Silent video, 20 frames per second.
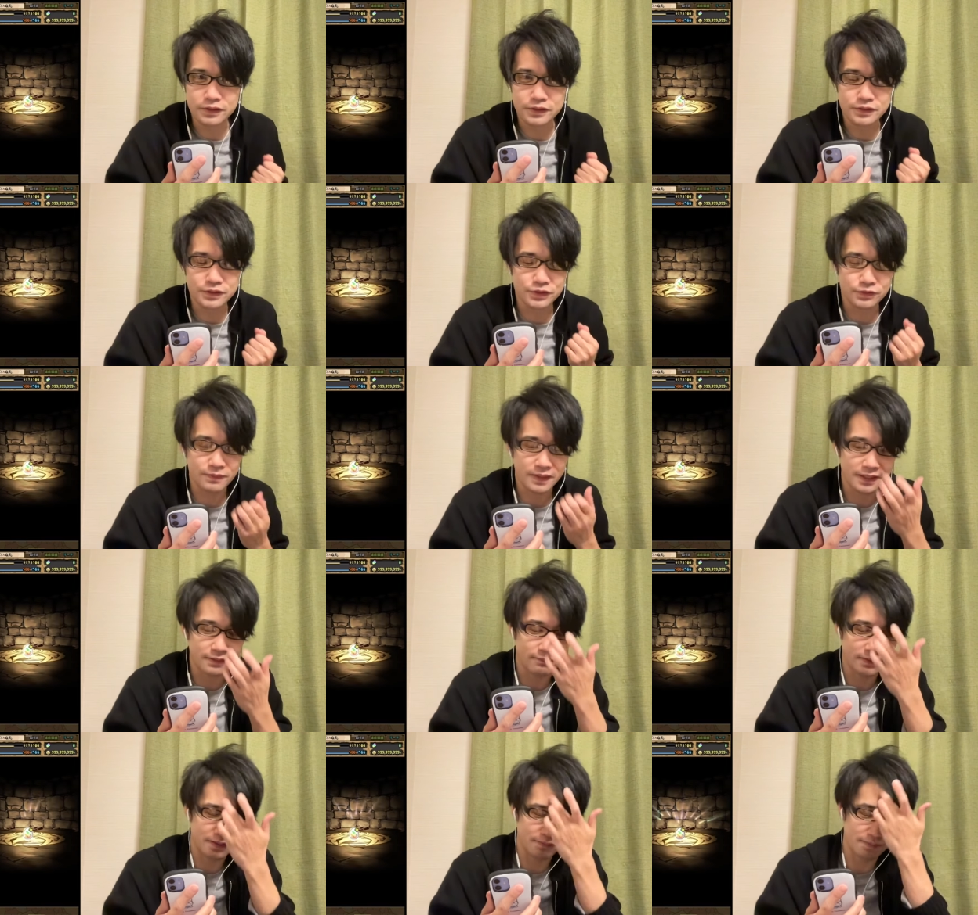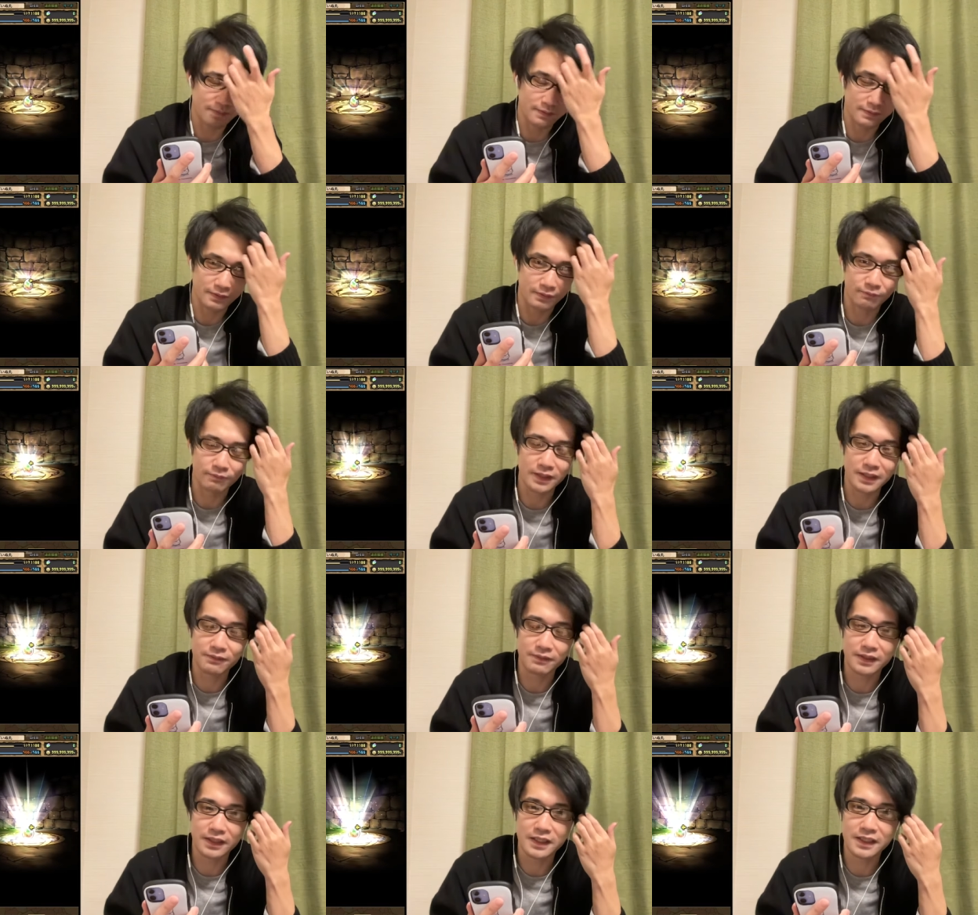ちょ、っと待って待って、待って
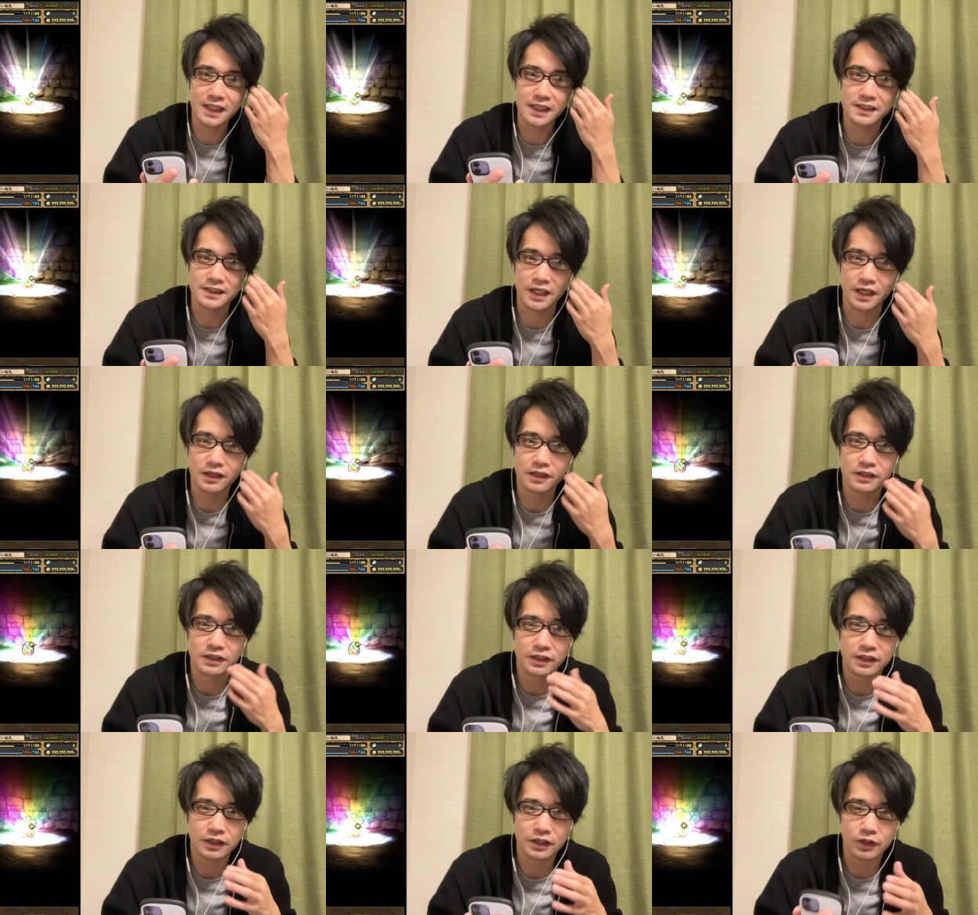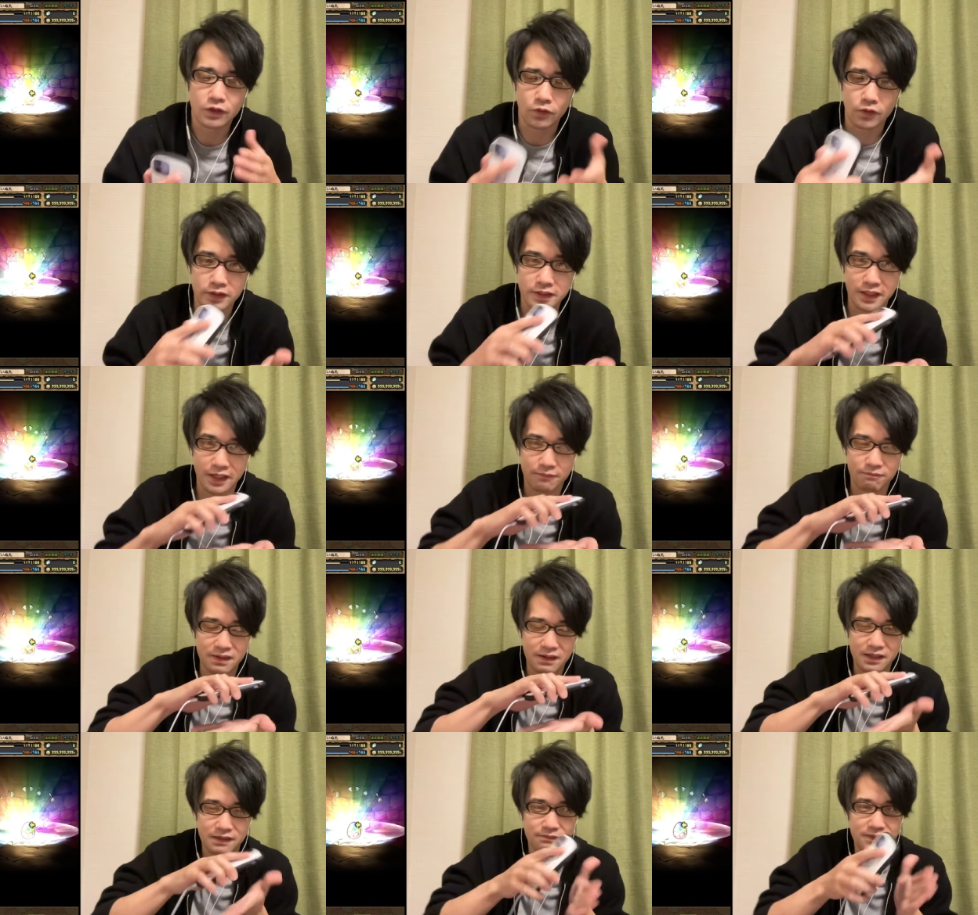待って、来たんちゃうこれ来た
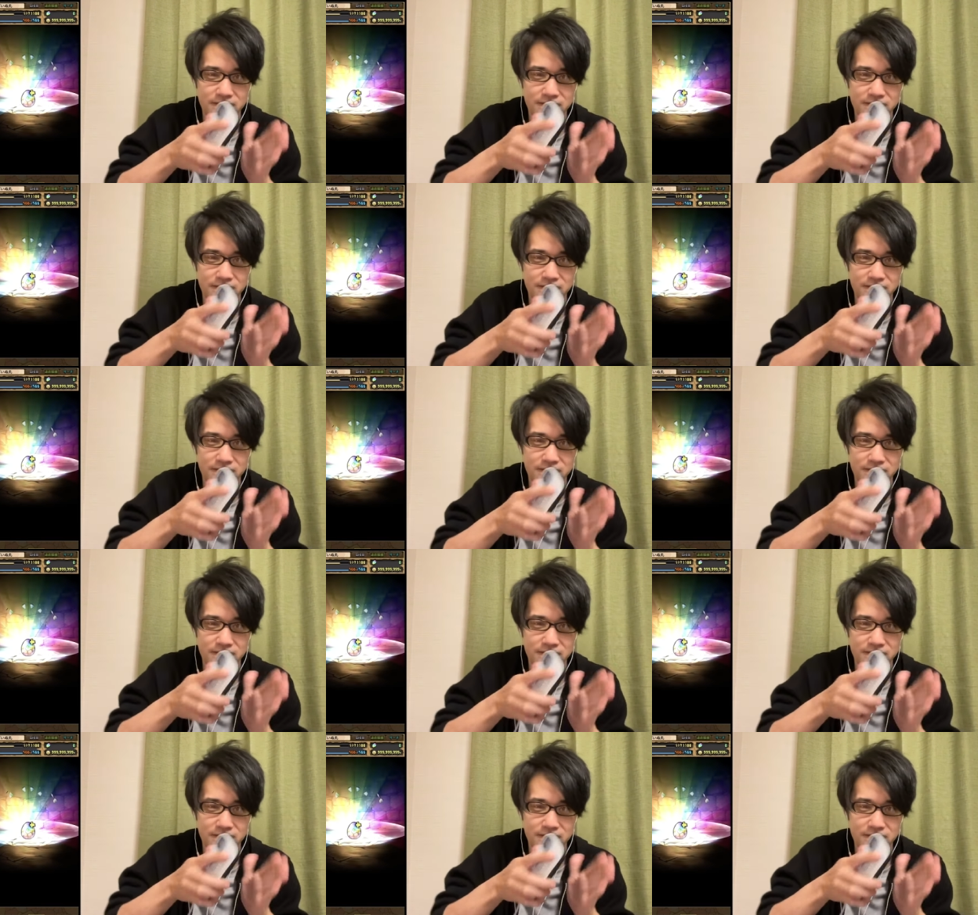マキマ